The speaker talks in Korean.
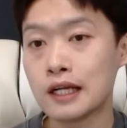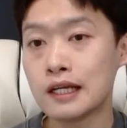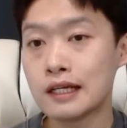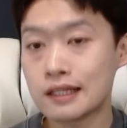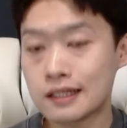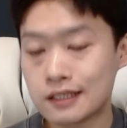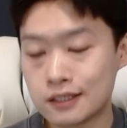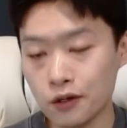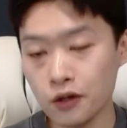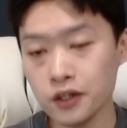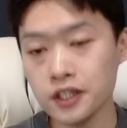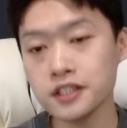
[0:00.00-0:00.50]

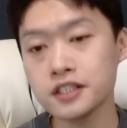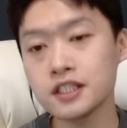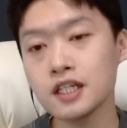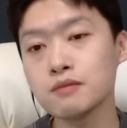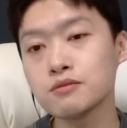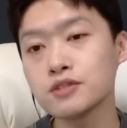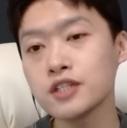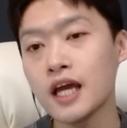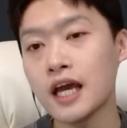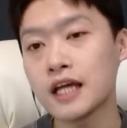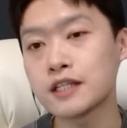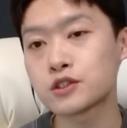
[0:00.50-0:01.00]
그렇기
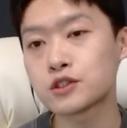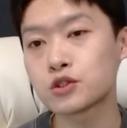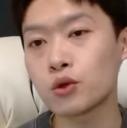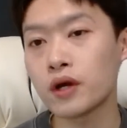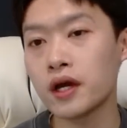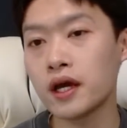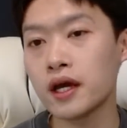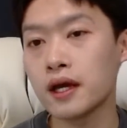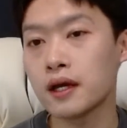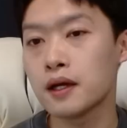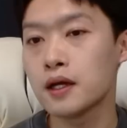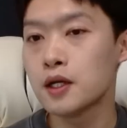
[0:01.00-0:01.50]
때문에
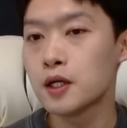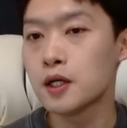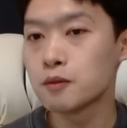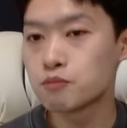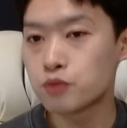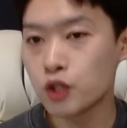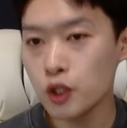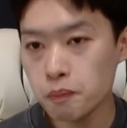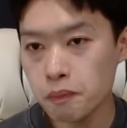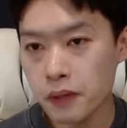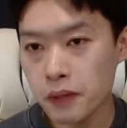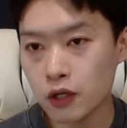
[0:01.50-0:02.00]
애초에
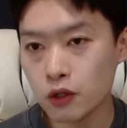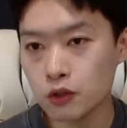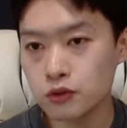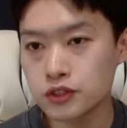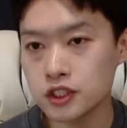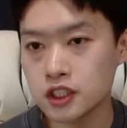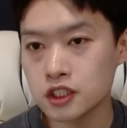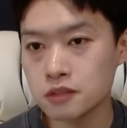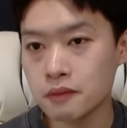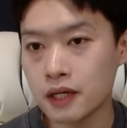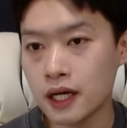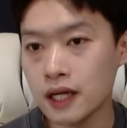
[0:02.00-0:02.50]
풀백으로
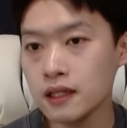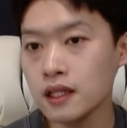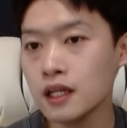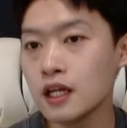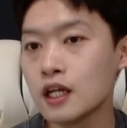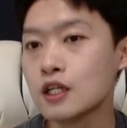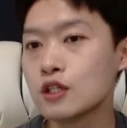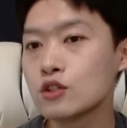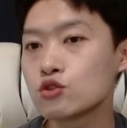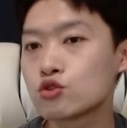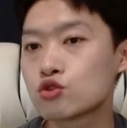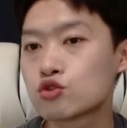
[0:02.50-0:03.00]
뛰지만
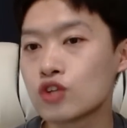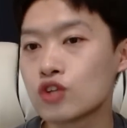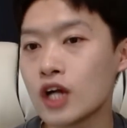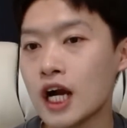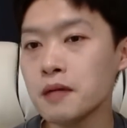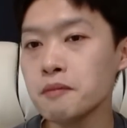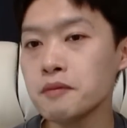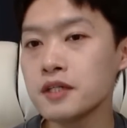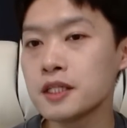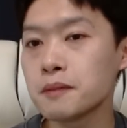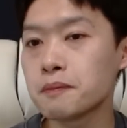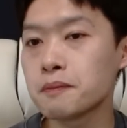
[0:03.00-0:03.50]
중앙
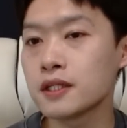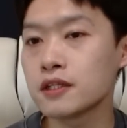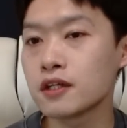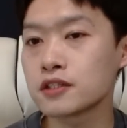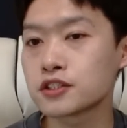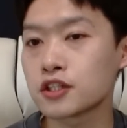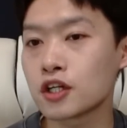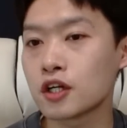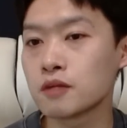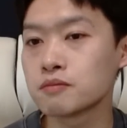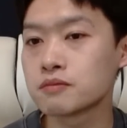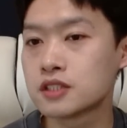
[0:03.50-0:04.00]

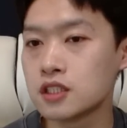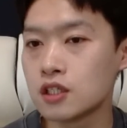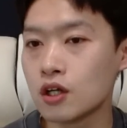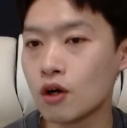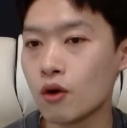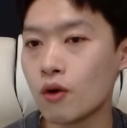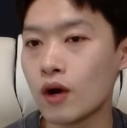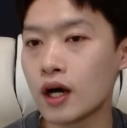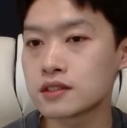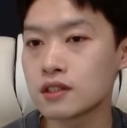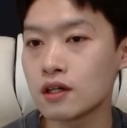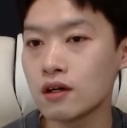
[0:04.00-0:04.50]
미드필더처럼
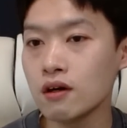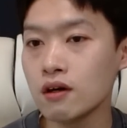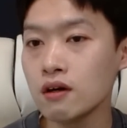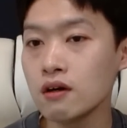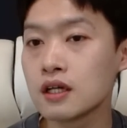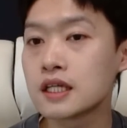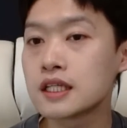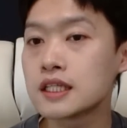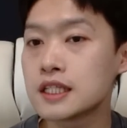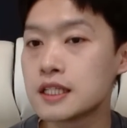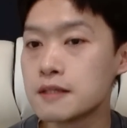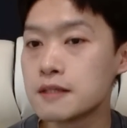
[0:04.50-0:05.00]
들어와서
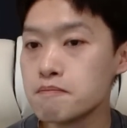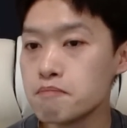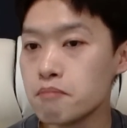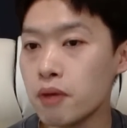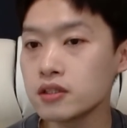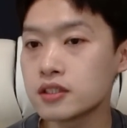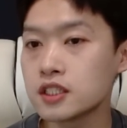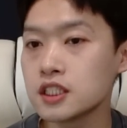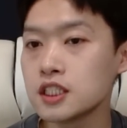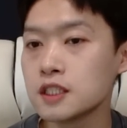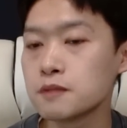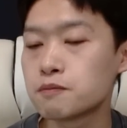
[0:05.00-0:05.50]

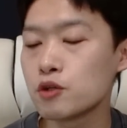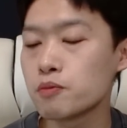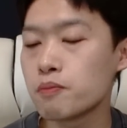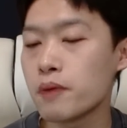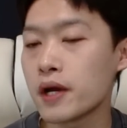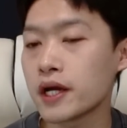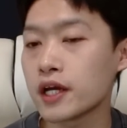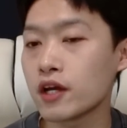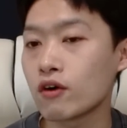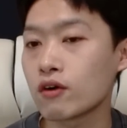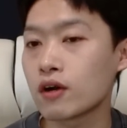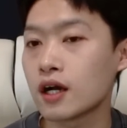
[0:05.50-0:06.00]
인버티드
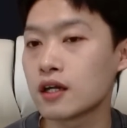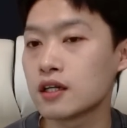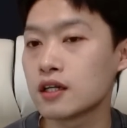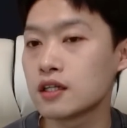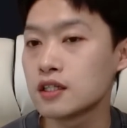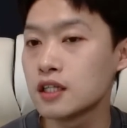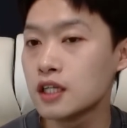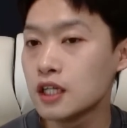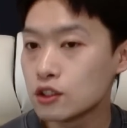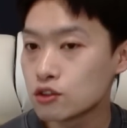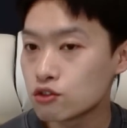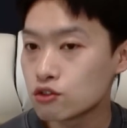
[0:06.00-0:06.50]
풀백의
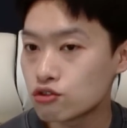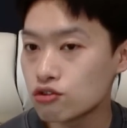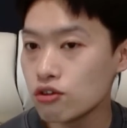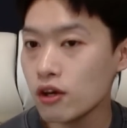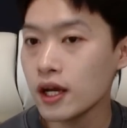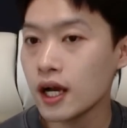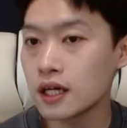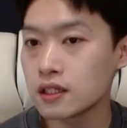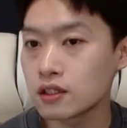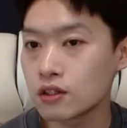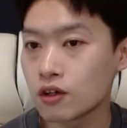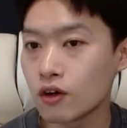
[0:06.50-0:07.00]
역할을
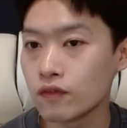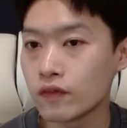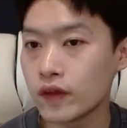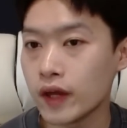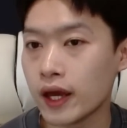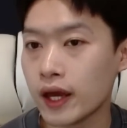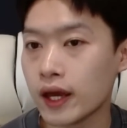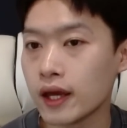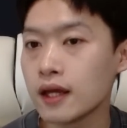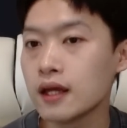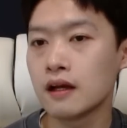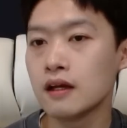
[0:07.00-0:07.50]
수행하는
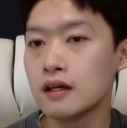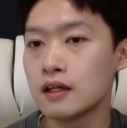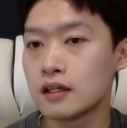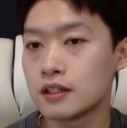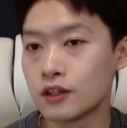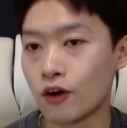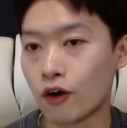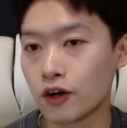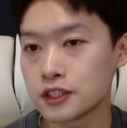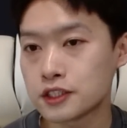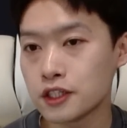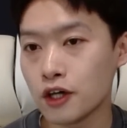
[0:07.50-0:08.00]
건데
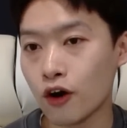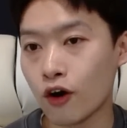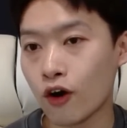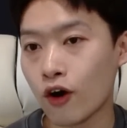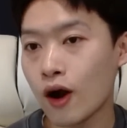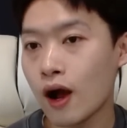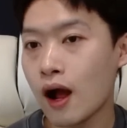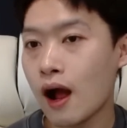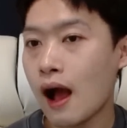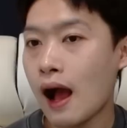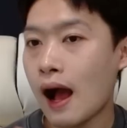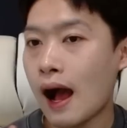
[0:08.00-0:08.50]
여기서
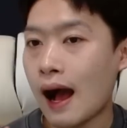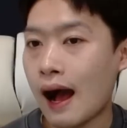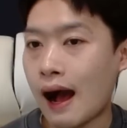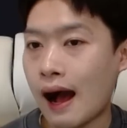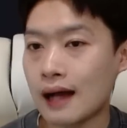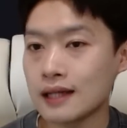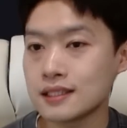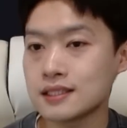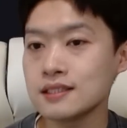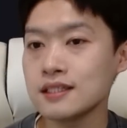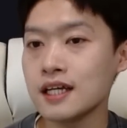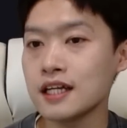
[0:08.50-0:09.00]

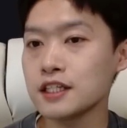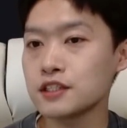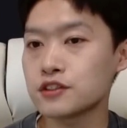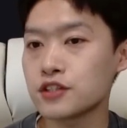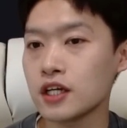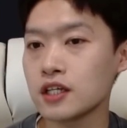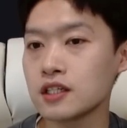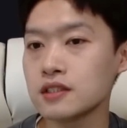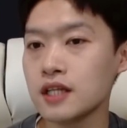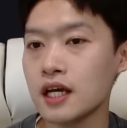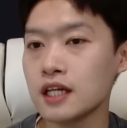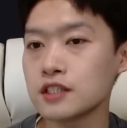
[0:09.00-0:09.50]
아스날이
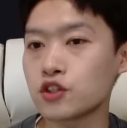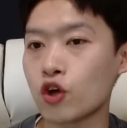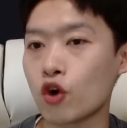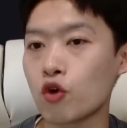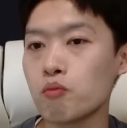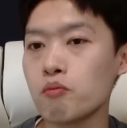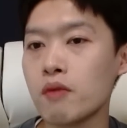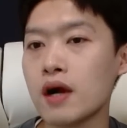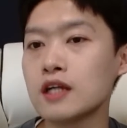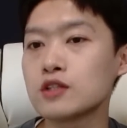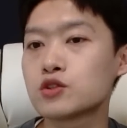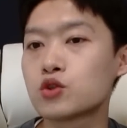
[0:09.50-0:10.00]
최근에
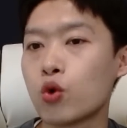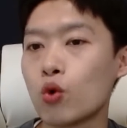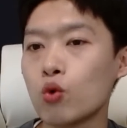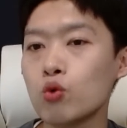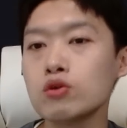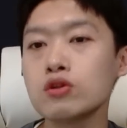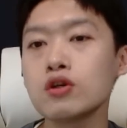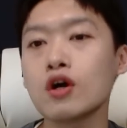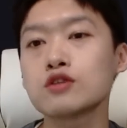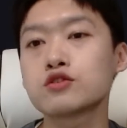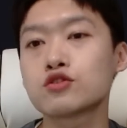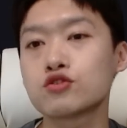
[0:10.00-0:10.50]
정말 좋은
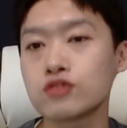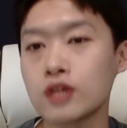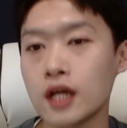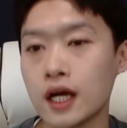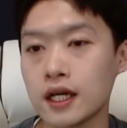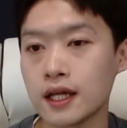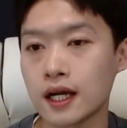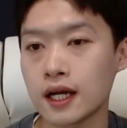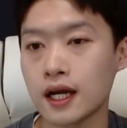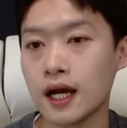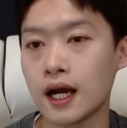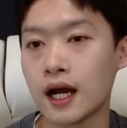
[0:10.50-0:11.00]
것 중에
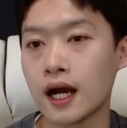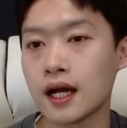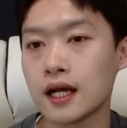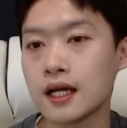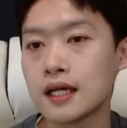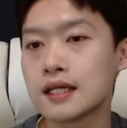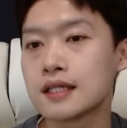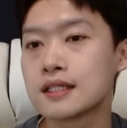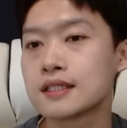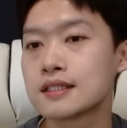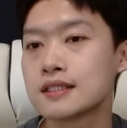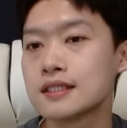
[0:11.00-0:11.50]
하나가
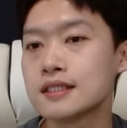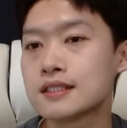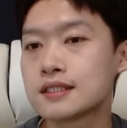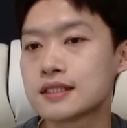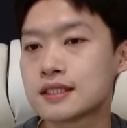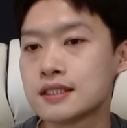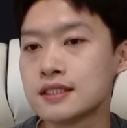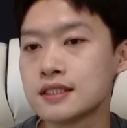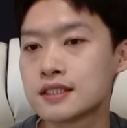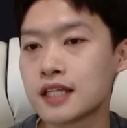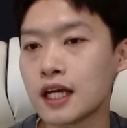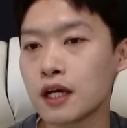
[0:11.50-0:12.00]
이
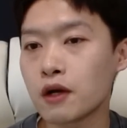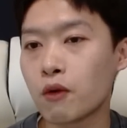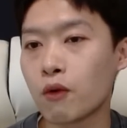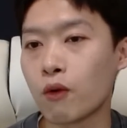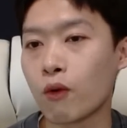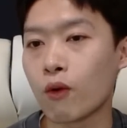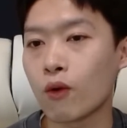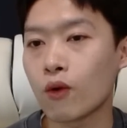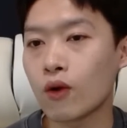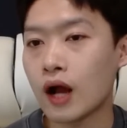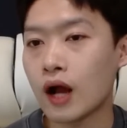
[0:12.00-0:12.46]
진첸코